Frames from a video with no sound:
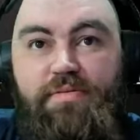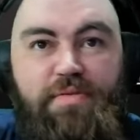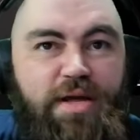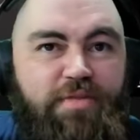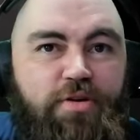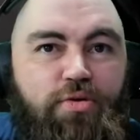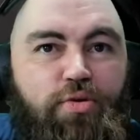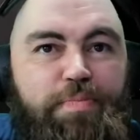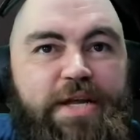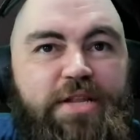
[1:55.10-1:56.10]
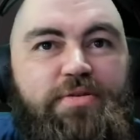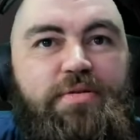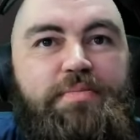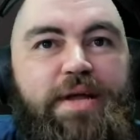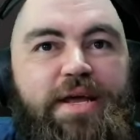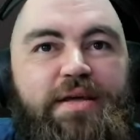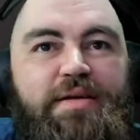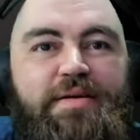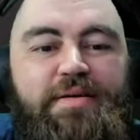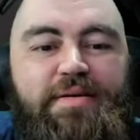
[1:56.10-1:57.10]
Ninguém falou cu preto? Peraí.
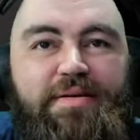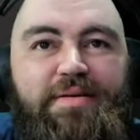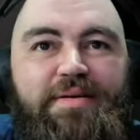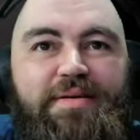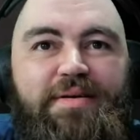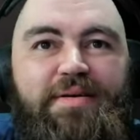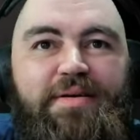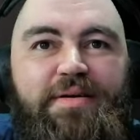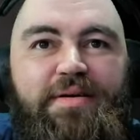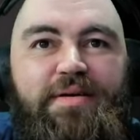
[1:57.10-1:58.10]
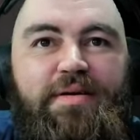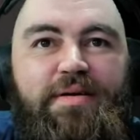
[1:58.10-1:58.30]
Urubu ela criava.